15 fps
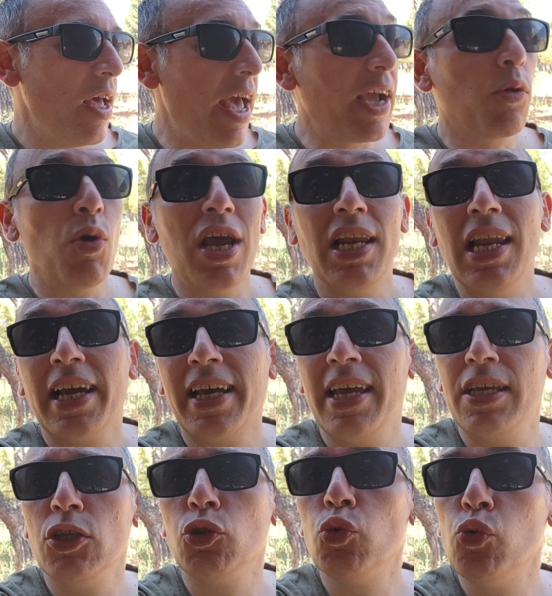è quella che
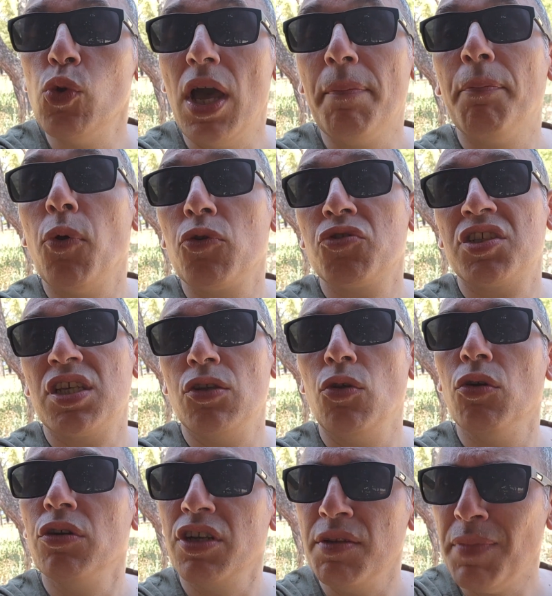i due
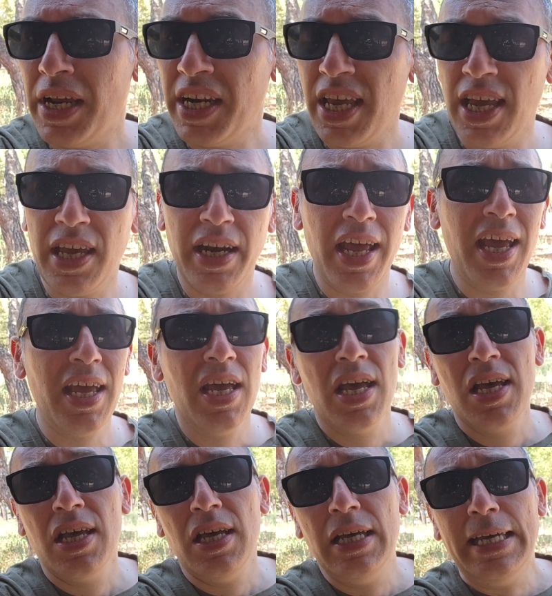possano rimanere,
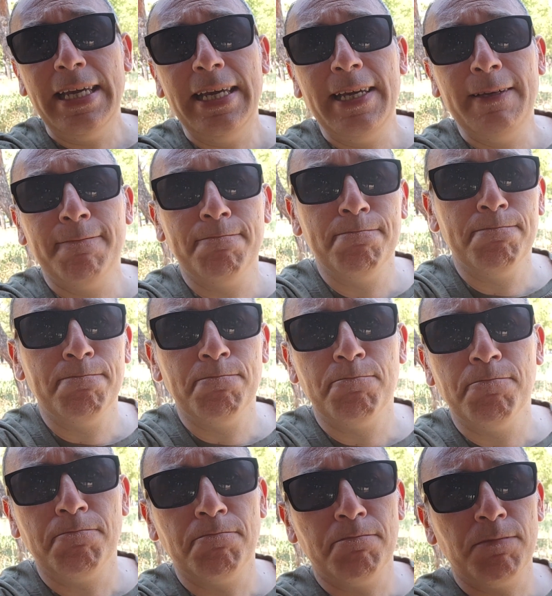
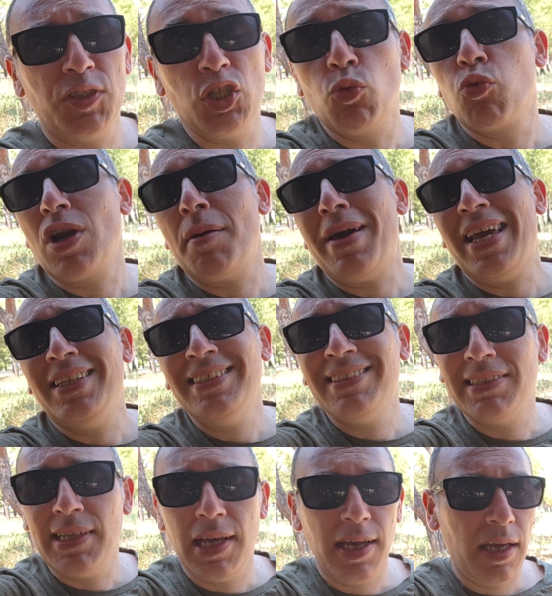ehm,
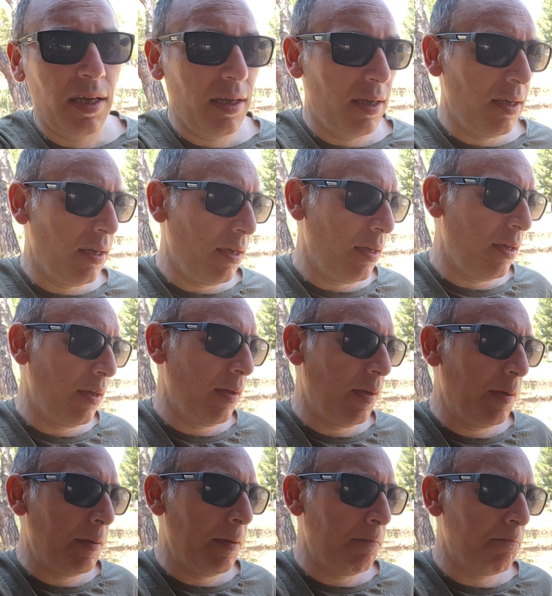sicuramente
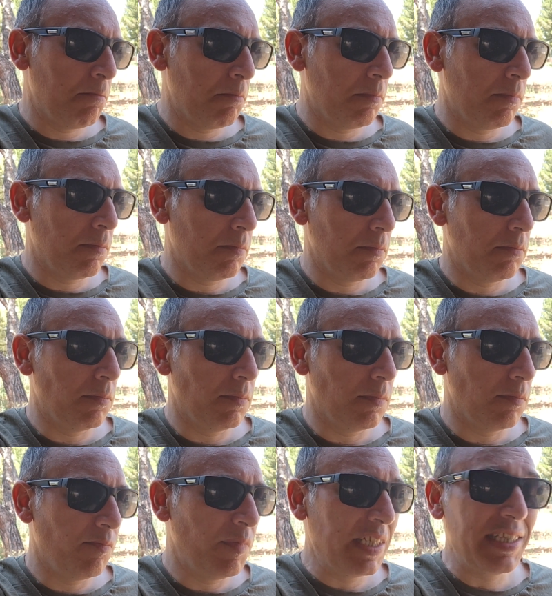
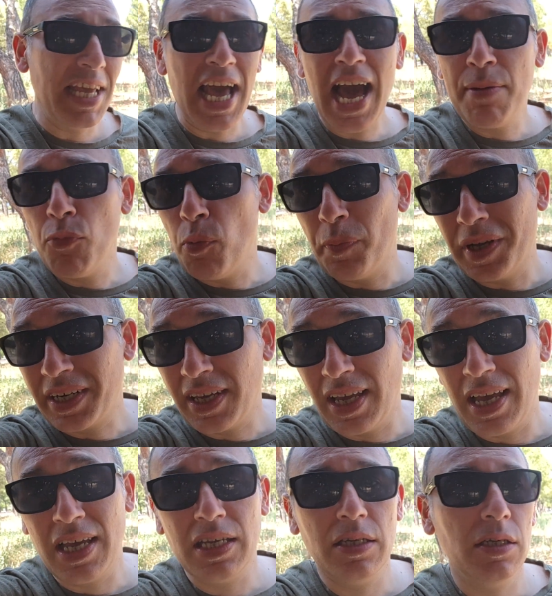ehm, vediamo
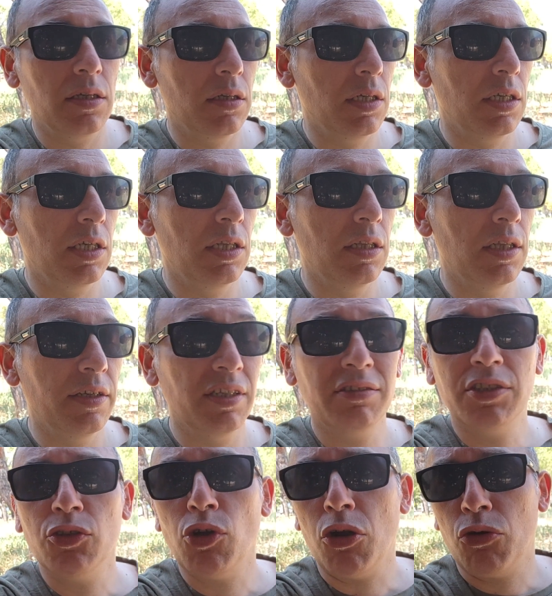perché eh, il
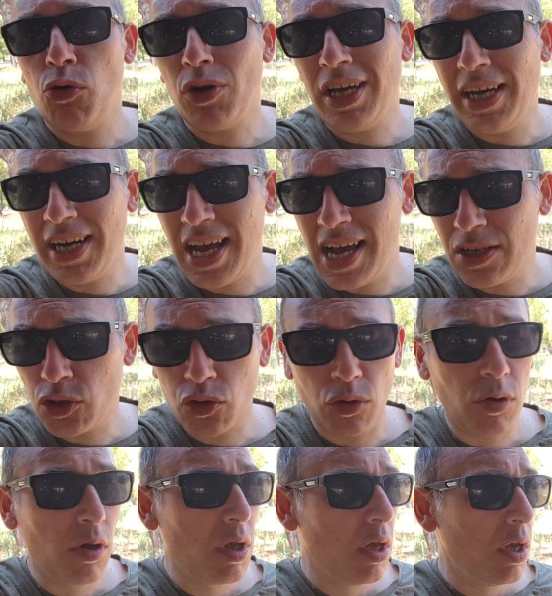ritiro a
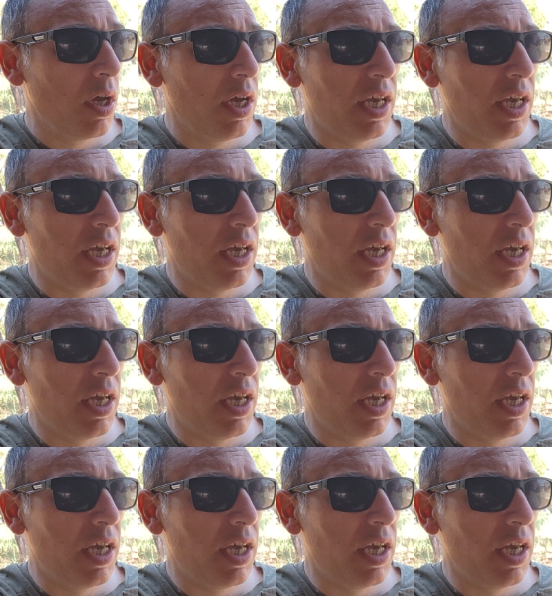Roccaraso